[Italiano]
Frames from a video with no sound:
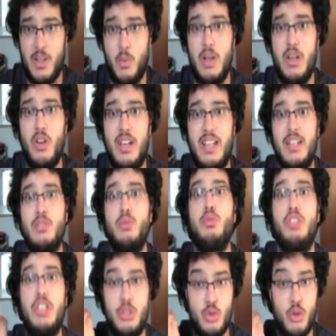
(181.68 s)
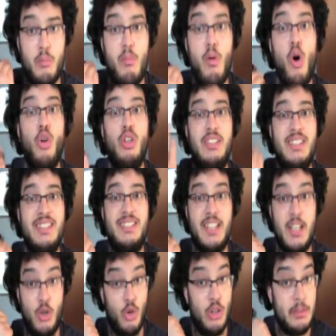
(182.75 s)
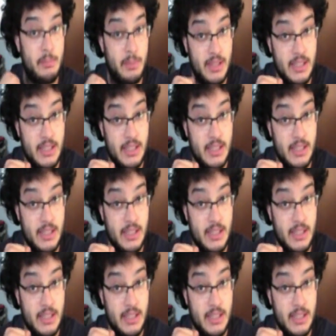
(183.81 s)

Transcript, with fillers: quello che era successo molti secoli